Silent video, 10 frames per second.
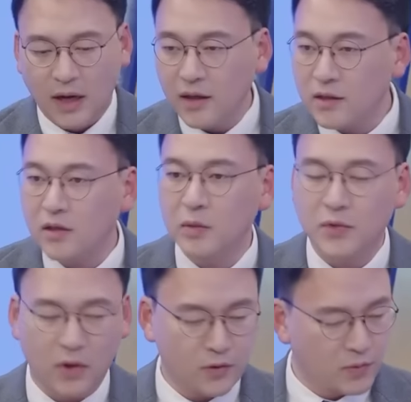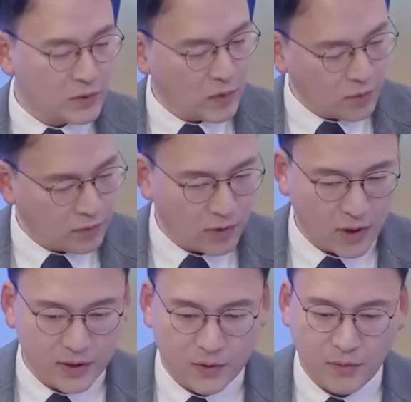네. 하나씩 그럼 저희가 좀
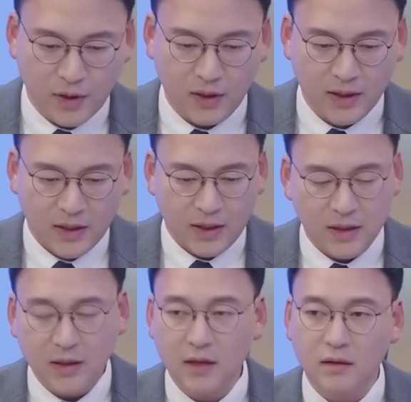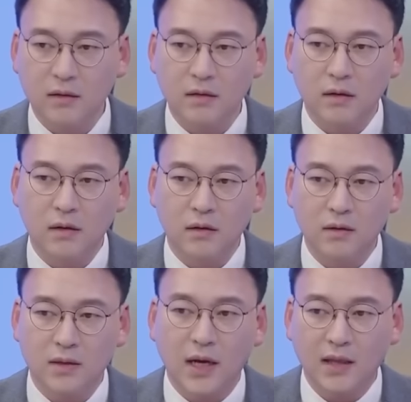짚어보도록 하겠습니다. 일단
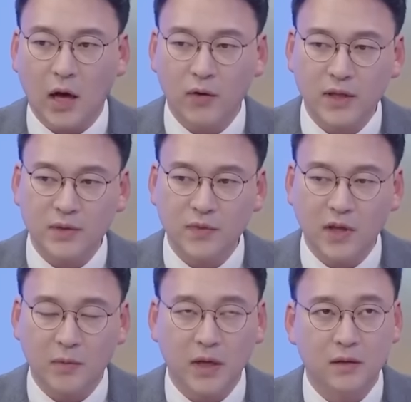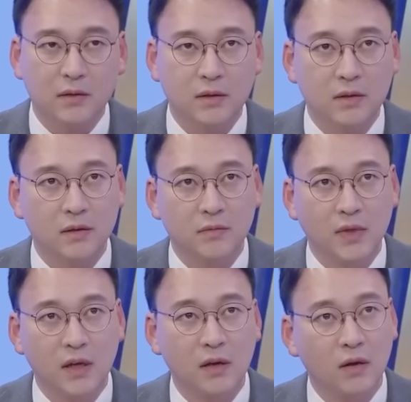어, 잠깐 나오긴 했습니다만
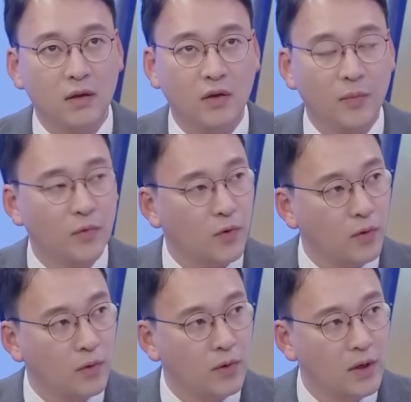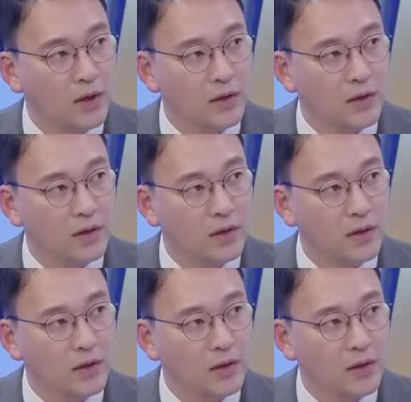지금 1년이 넘도록